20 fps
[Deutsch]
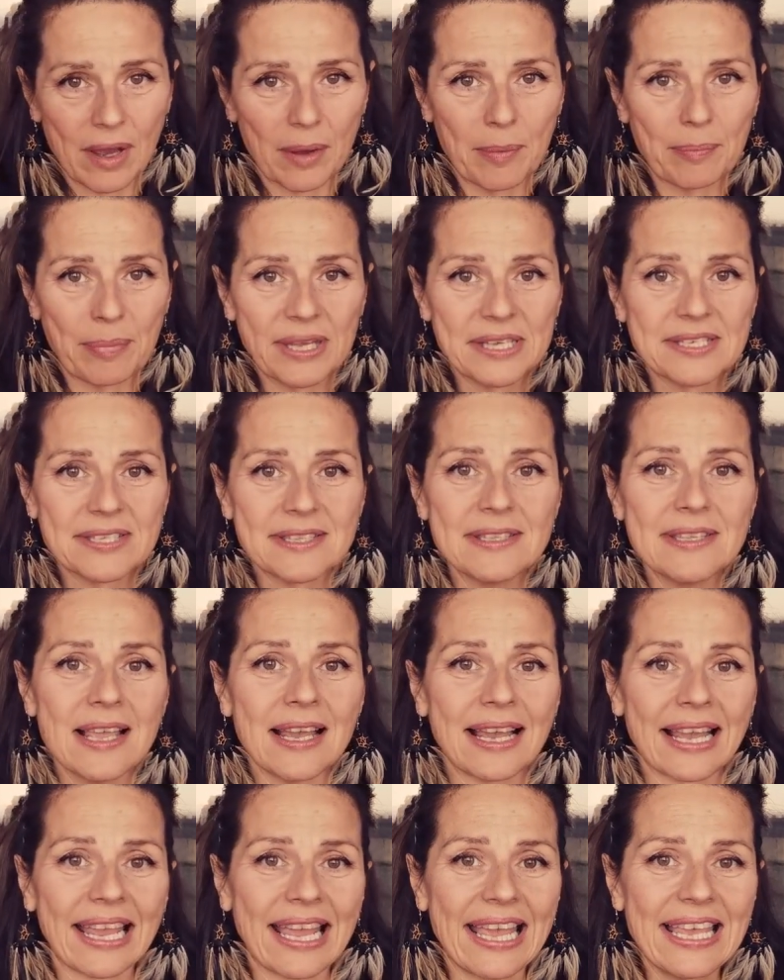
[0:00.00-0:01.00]
am besten
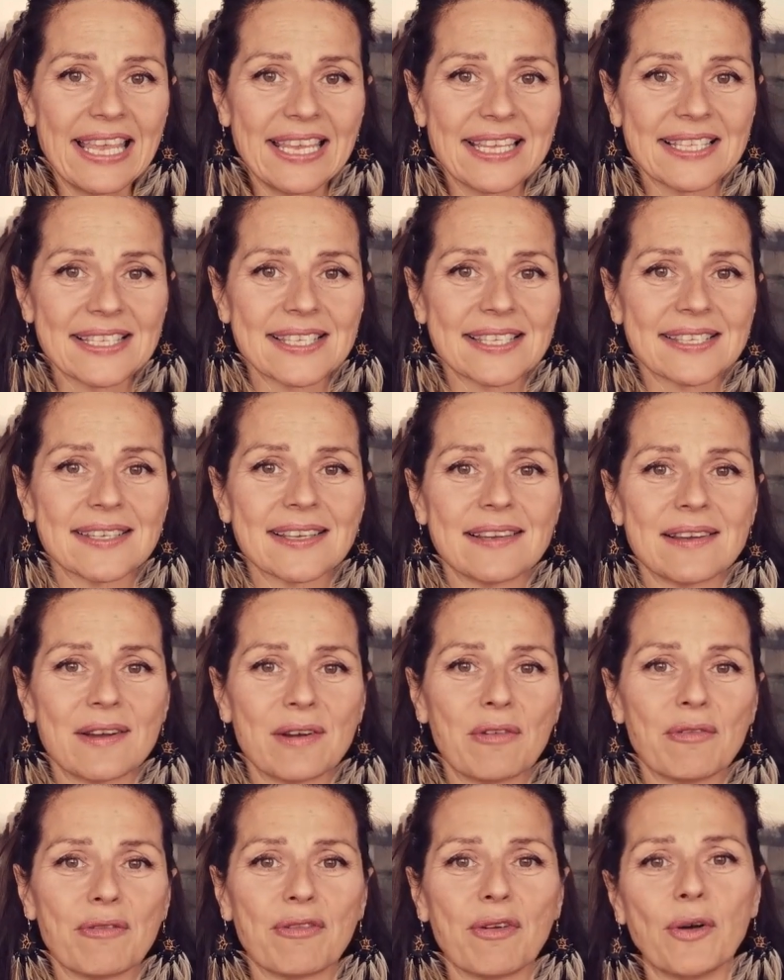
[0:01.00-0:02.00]
rechts
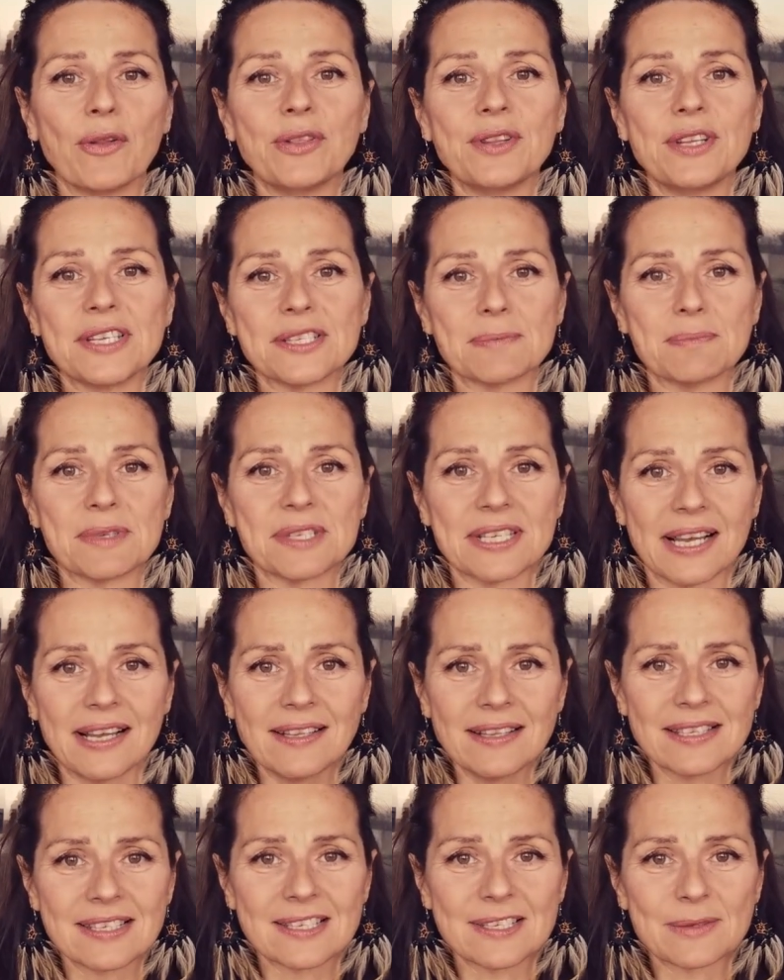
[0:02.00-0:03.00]
von diesem
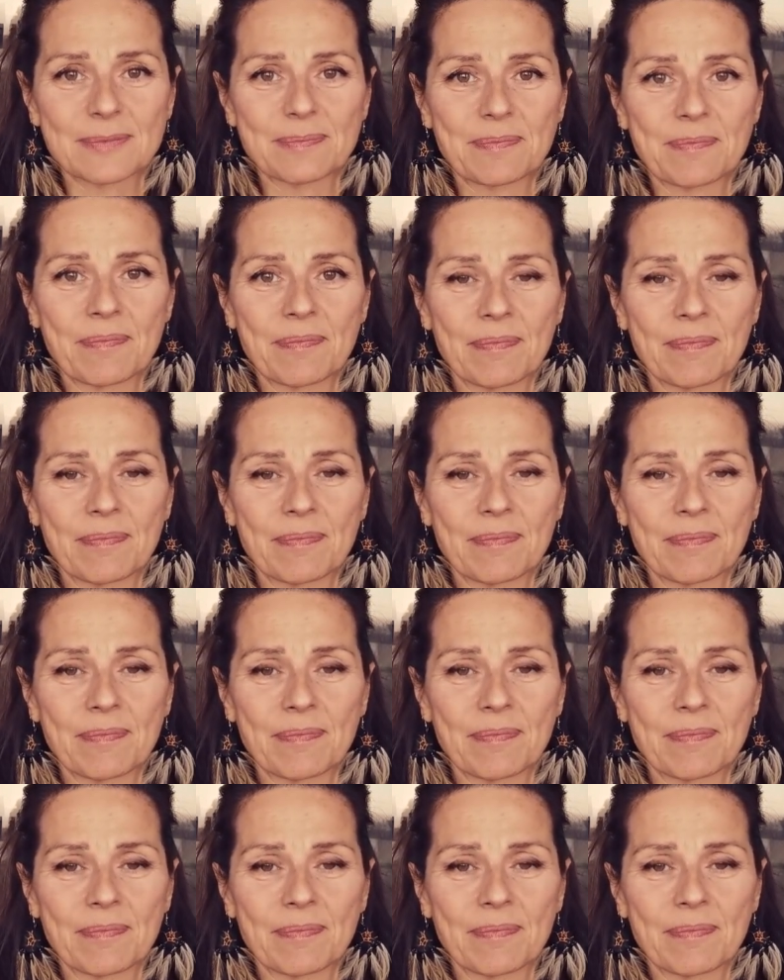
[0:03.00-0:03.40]
Satz.